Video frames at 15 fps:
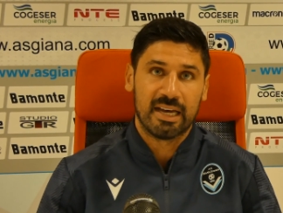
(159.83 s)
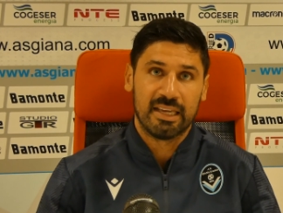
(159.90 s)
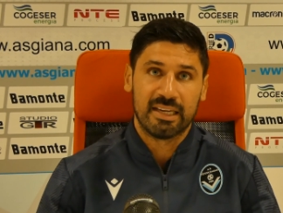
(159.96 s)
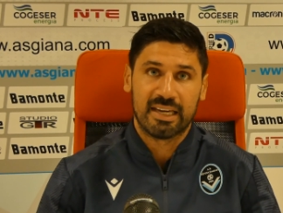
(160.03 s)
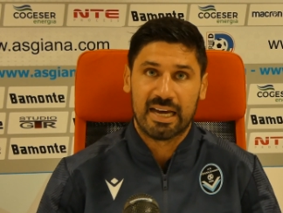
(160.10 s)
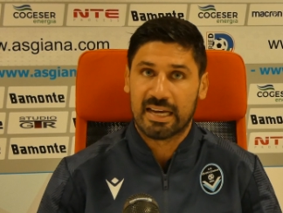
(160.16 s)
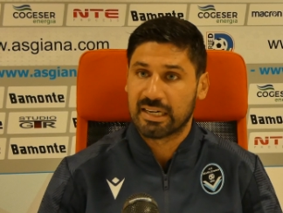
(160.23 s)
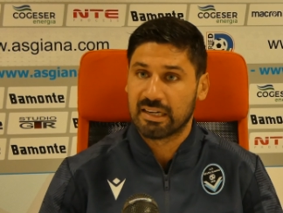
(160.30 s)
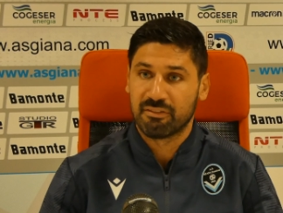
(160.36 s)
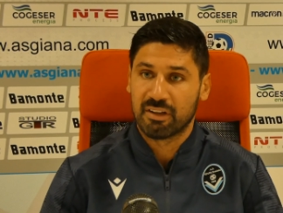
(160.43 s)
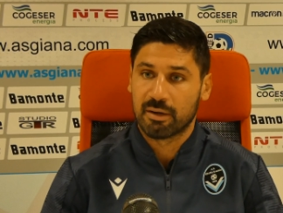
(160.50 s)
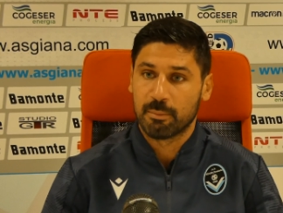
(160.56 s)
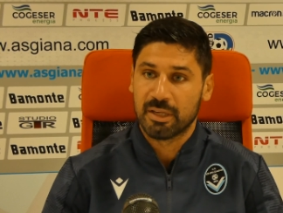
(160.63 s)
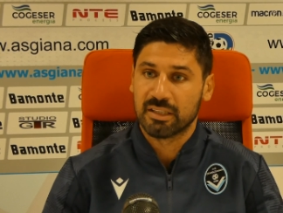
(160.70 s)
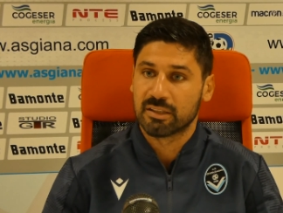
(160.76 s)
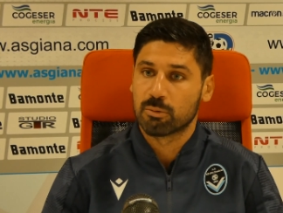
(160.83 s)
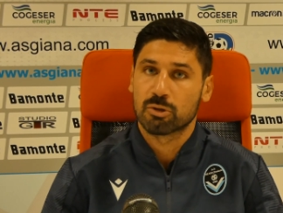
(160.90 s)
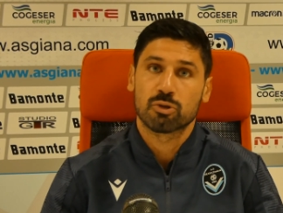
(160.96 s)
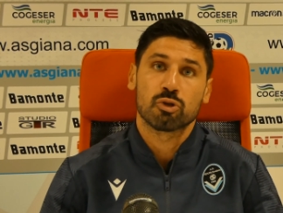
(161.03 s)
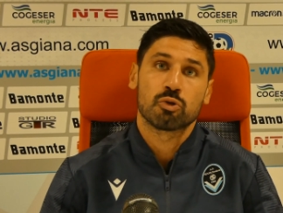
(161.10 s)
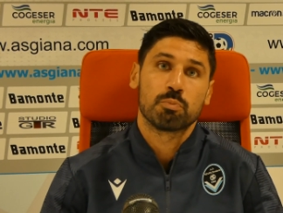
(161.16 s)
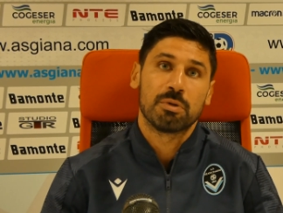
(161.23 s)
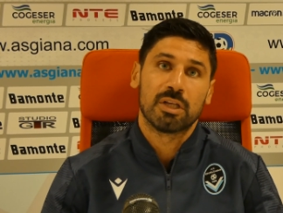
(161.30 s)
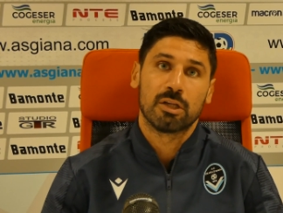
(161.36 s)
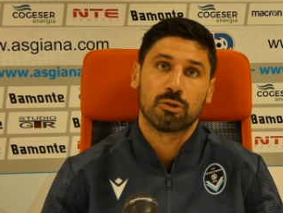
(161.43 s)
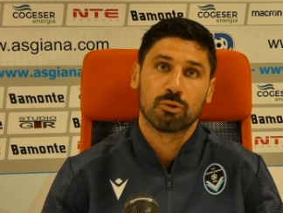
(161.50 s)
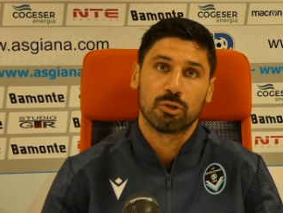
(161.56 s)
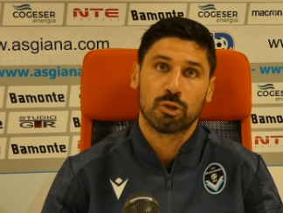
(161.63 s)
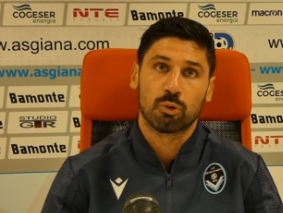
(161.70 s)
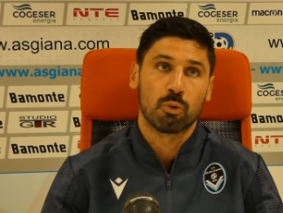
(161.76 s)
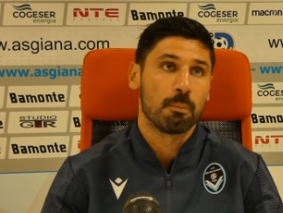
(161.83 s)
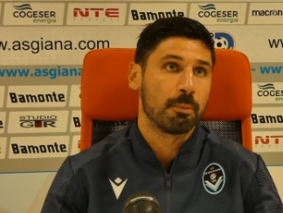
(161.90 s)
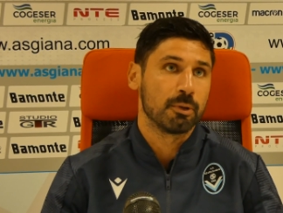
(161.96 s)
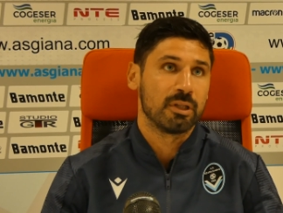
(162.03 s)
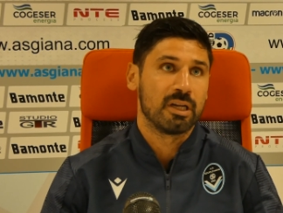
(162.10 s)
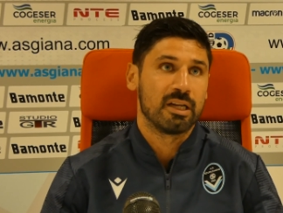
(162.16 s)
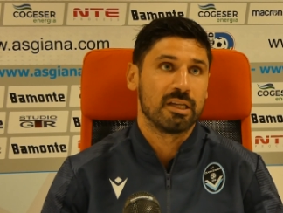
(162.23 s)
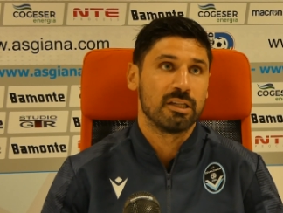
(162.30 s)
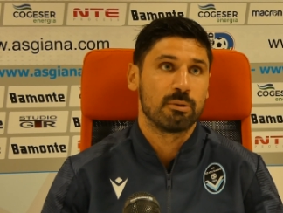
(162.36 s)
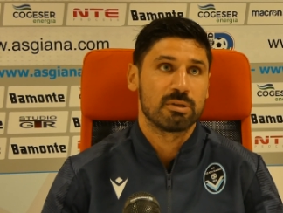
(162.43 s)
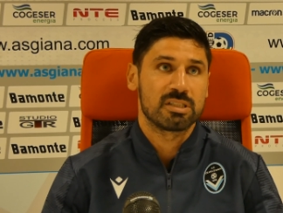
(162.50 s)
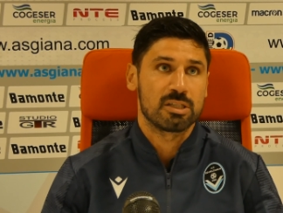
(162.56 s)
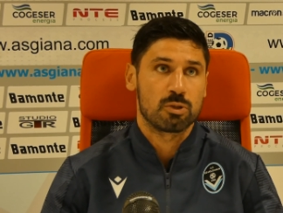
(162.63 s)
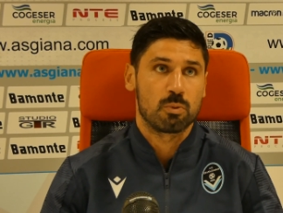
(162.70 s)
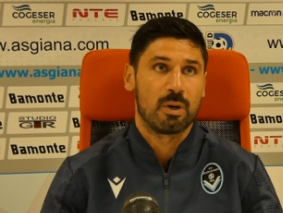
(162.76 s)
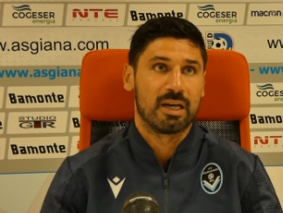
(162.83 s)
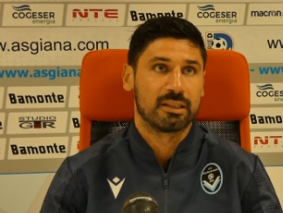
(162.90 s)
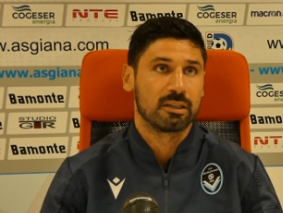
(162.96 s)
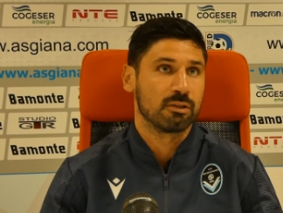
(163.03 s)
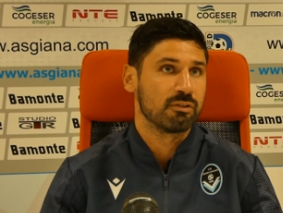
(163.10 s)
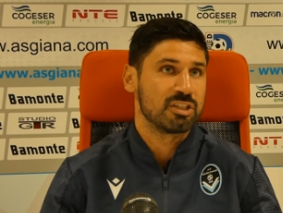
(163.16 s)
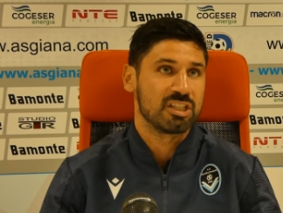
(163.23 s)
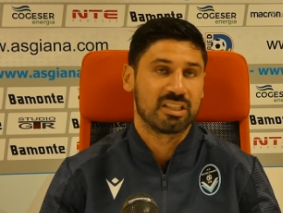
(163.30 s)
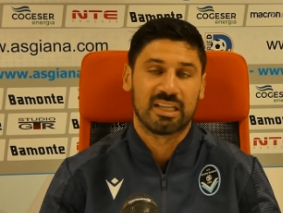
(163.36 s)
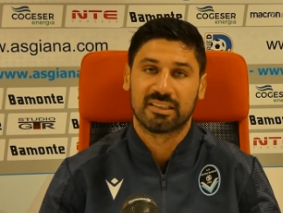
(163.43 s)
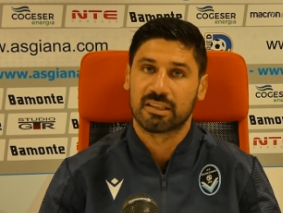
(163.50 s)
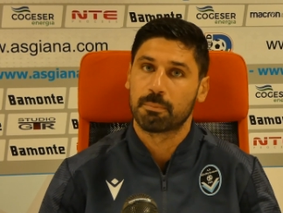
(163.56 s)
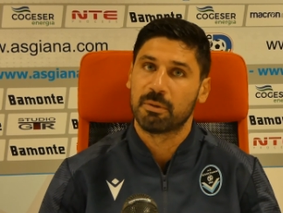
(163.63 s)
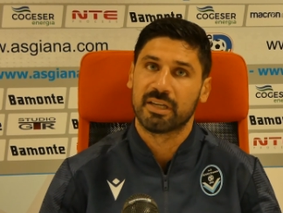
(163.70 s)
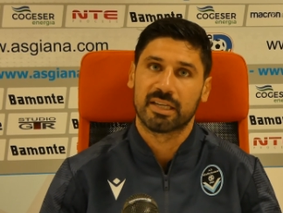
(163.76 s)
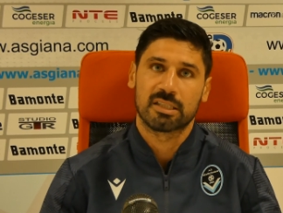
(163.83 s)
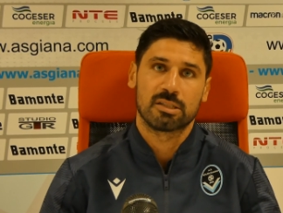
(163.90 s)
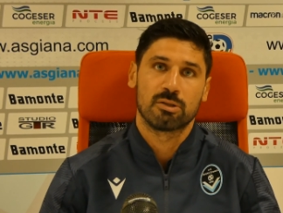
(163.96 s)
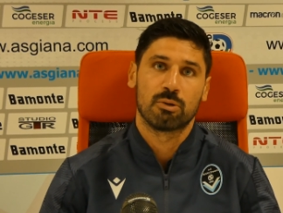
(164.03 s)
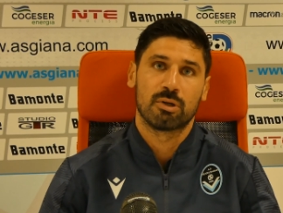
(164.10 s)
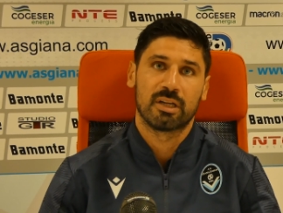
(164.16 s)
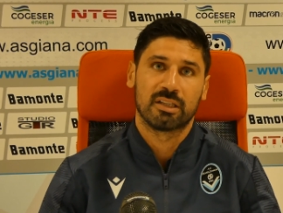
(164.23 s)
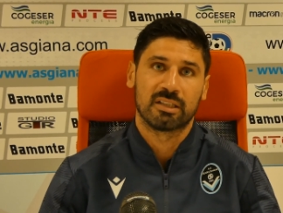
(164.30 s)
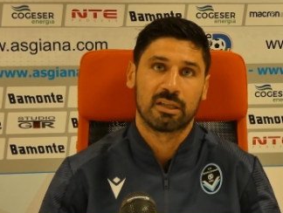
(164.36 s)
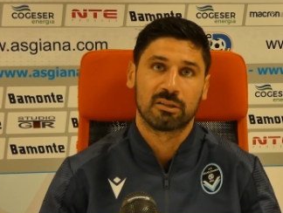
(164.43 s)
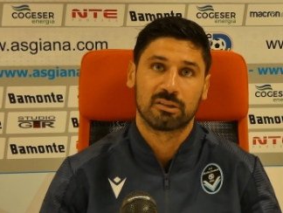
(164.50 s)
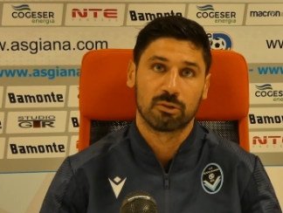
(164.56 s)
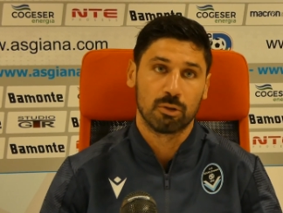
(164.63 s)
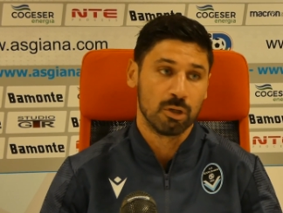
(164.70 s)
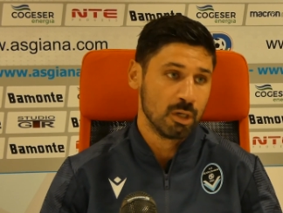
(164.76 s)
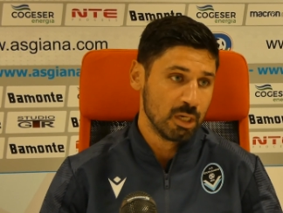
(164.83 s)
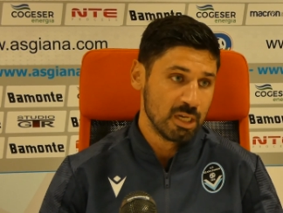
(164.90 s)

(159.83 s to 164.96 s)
incarna veramente questo spirito di gruppo del, di questa squadra dove c'è tanta applicazione, tanto